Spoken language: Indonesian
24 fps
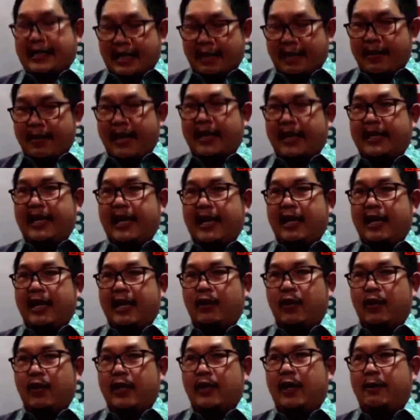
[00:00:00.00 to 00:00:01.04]
Hal yang sama akan
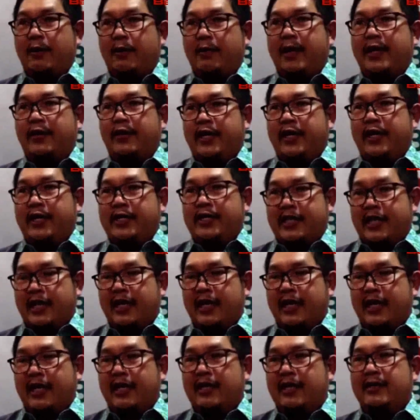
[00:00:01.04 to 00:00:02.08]
dilakukan oleh Bank
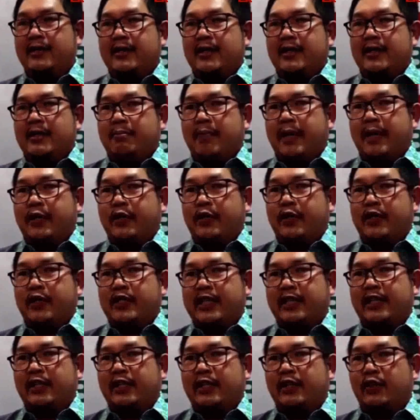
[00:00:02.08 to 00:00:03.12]
Indonesia.
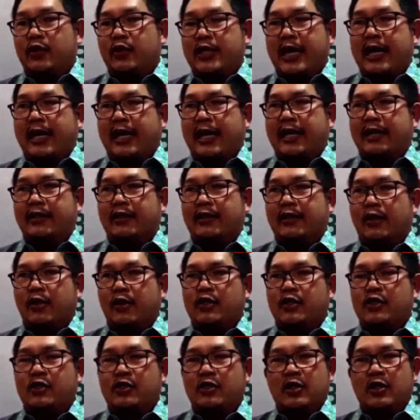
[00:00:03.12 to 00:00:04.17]
Bank Indonesia tentunya akan
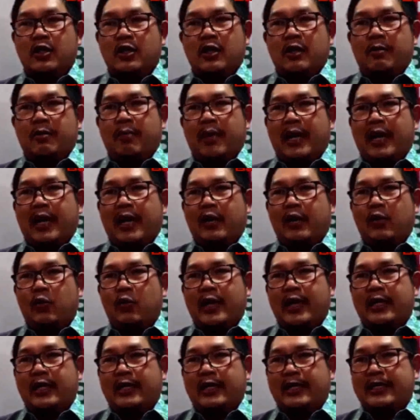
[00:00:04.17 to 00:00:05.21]
terus
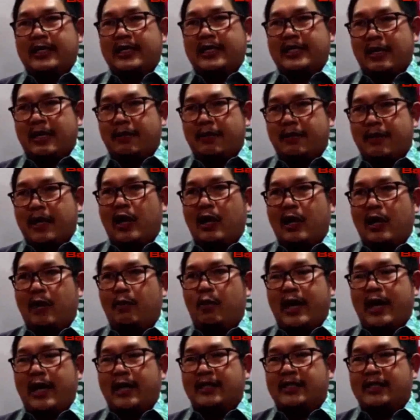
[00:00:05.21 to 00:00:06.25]
melakukan kerjasama
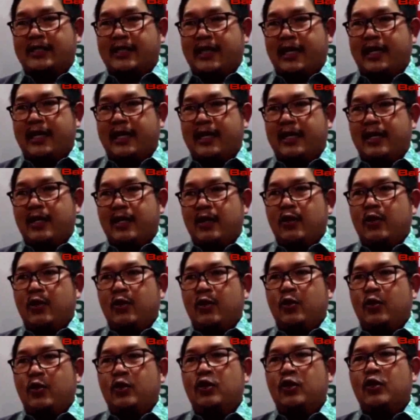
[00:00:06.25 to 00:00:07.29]
kolaborasi
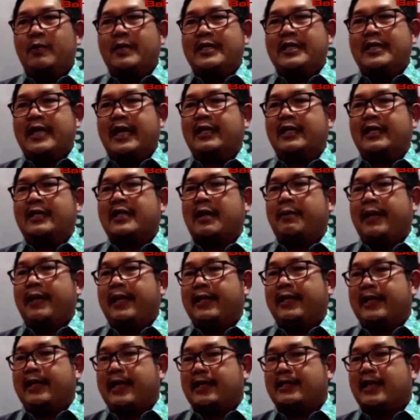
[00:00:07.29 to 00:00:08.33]
untuk menjaga
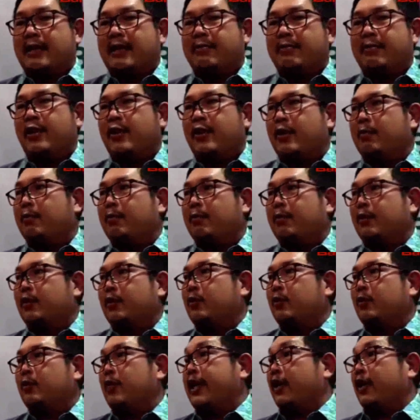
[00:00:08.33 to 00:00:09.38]
stabilitas dan
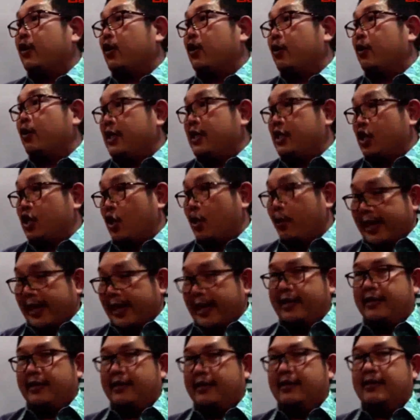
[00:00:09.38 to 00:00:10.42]
mendorong pertumbuhan ekonomi di
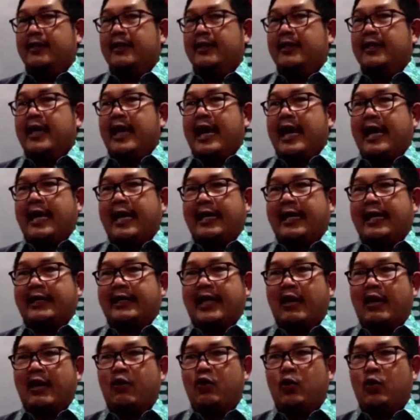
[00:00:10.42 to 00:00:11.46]
Jawa Barat
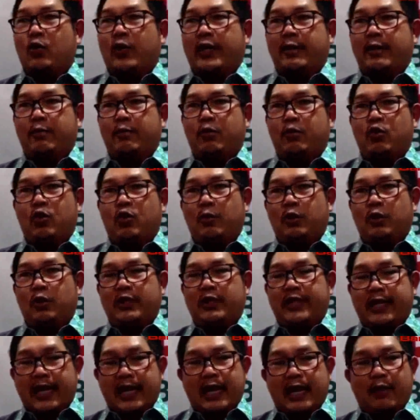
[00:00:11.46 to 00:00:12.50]
agar tahun 2023
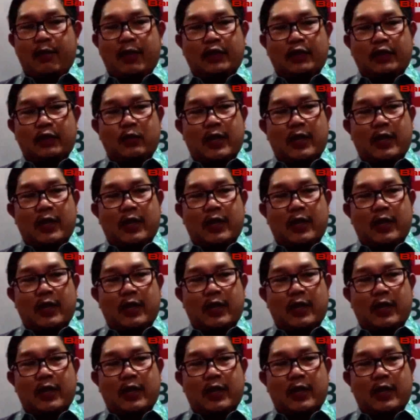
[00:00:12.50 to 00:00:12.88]
dan